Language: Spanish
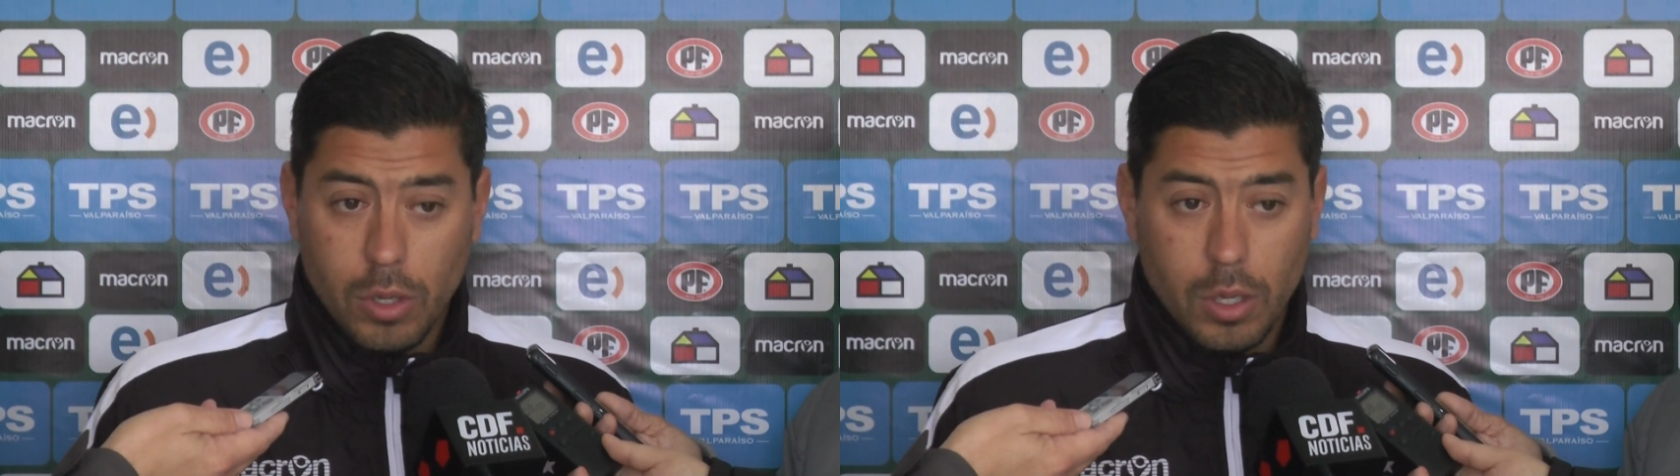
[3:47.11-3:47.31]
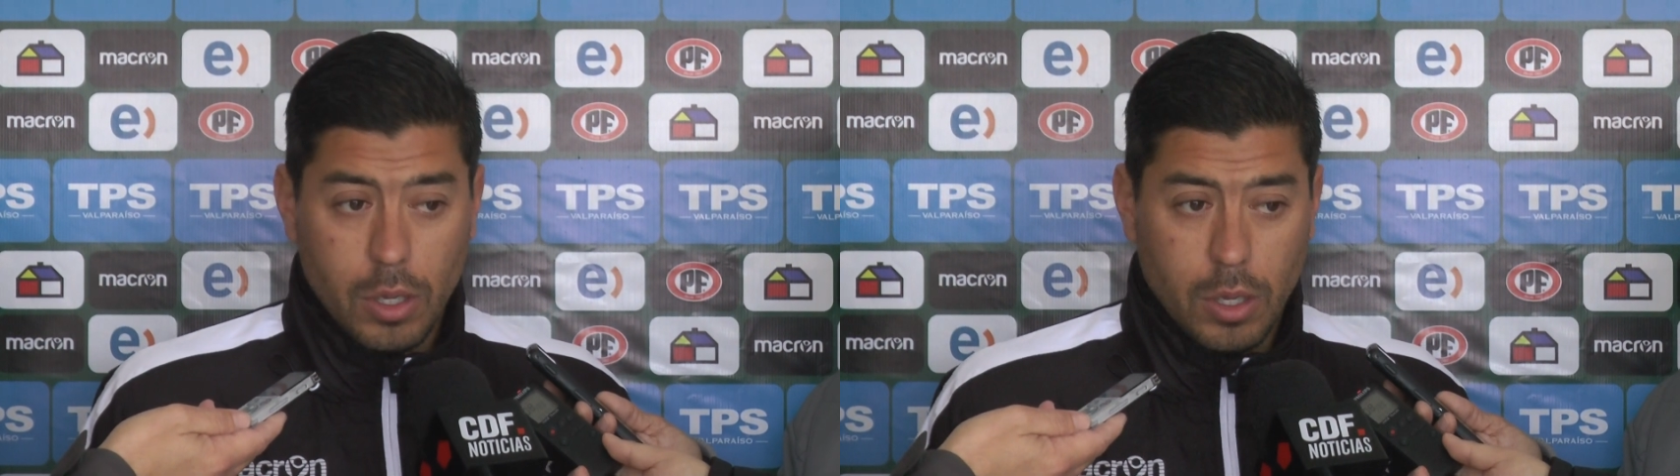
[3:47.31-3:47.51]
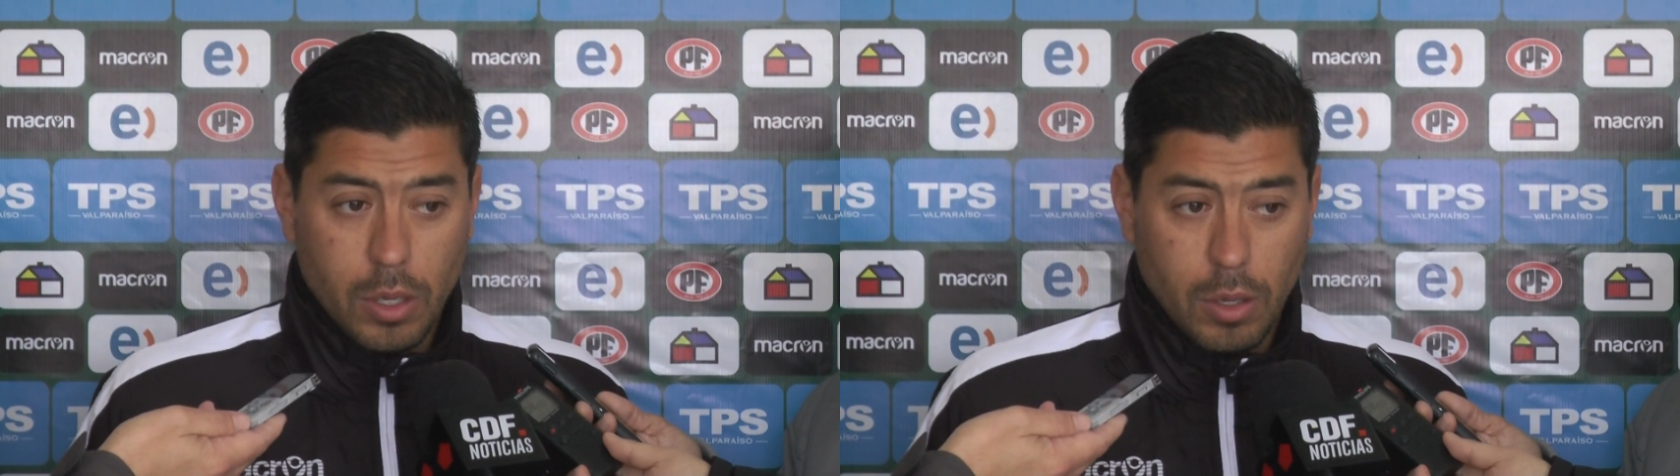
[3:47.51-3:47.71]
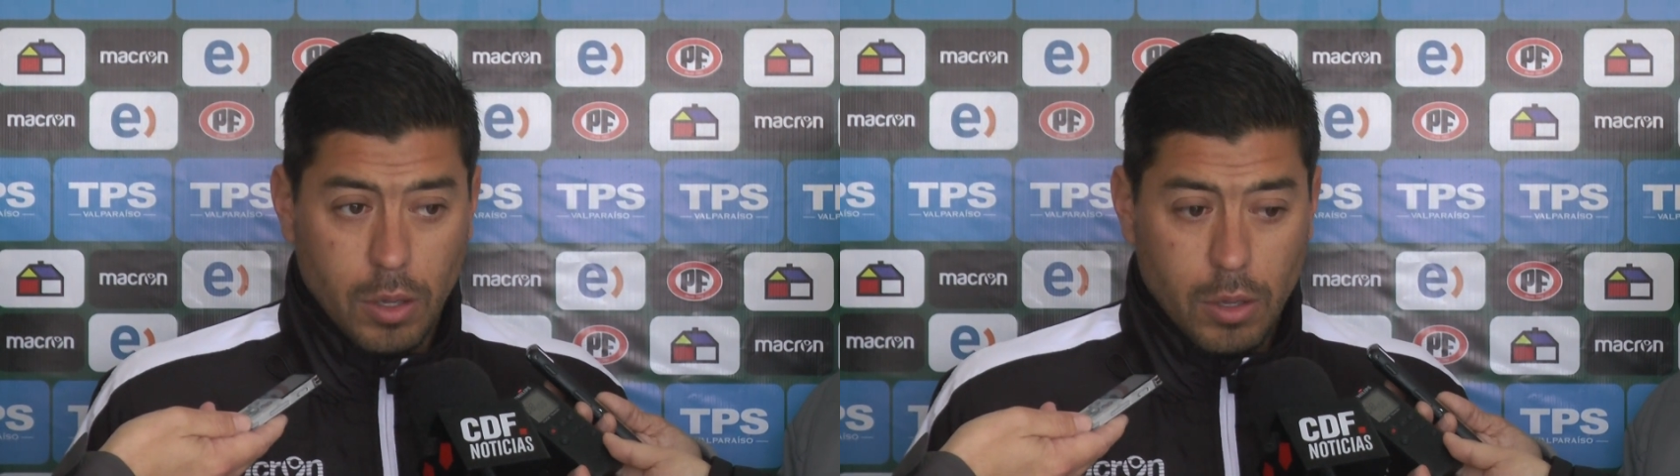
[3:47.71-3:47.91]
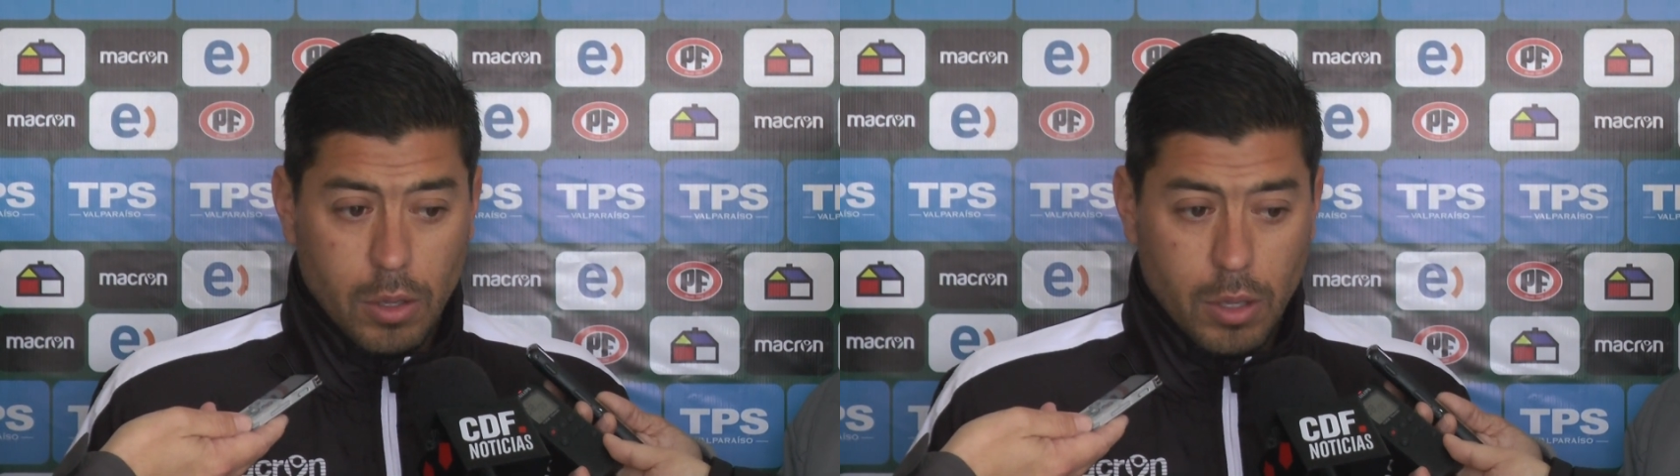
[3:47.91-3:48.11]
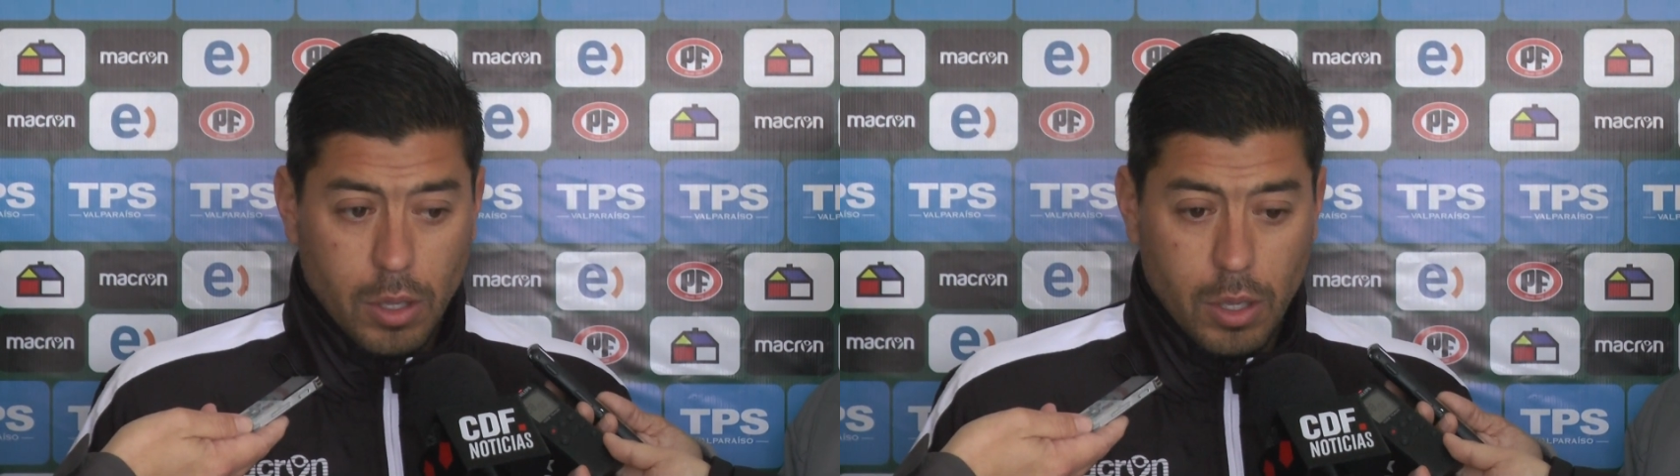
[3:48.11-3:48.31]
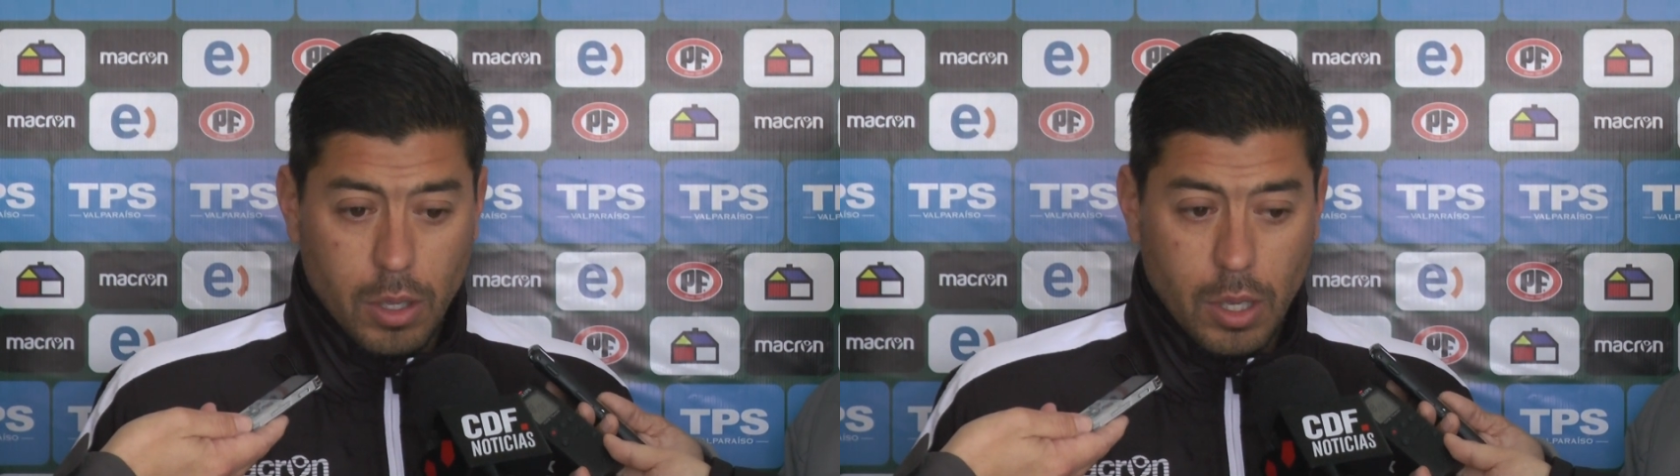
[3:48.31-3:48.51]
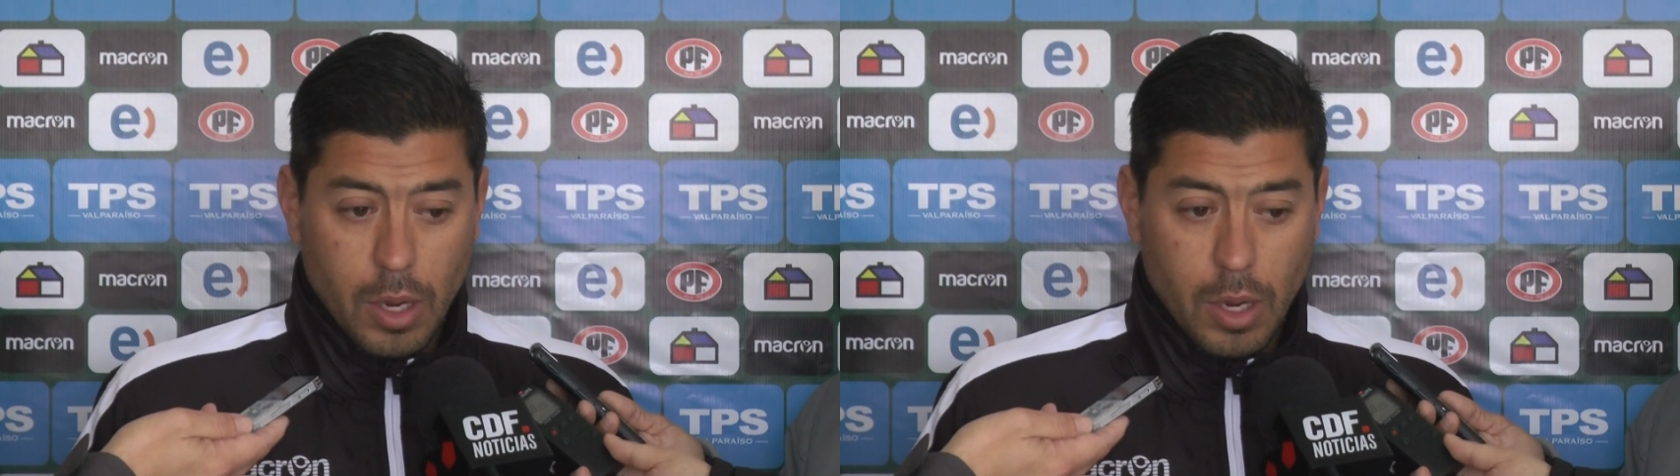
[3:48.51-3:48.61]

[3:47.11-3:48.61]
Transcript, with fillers: Eh, y,